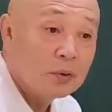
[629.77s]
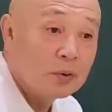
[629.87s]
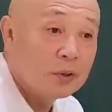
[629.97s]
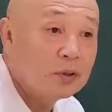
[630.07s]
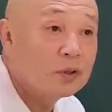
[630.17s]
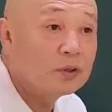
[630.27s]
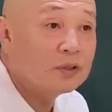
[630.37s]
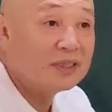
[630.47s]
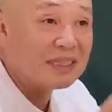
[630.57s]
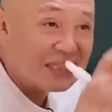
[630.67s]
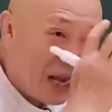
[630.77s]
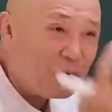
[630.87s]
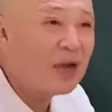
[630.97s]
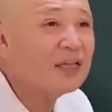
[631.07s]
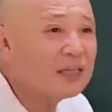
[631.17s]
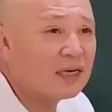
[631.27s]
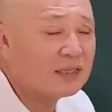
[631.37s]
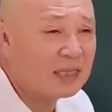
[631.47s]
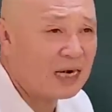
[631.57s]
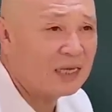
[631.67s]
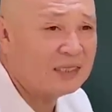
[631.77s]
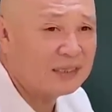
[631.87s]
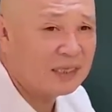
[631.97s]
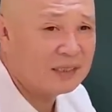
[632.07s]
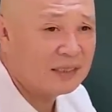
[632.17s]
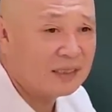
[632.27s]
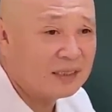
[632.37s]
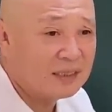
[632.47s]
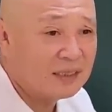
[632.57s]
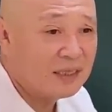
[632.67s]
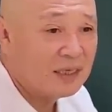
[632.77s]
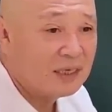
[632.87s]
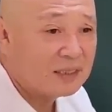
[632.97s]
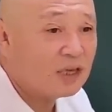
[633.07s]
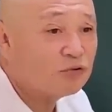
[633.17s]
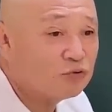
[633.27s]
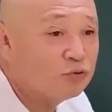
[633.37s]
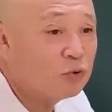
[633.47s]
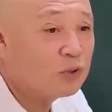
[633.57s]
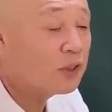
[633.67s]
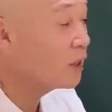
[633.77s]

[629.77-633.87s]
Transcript: 그건 이제 상황에 따라 달라진다는 얘기지. 사주 구조에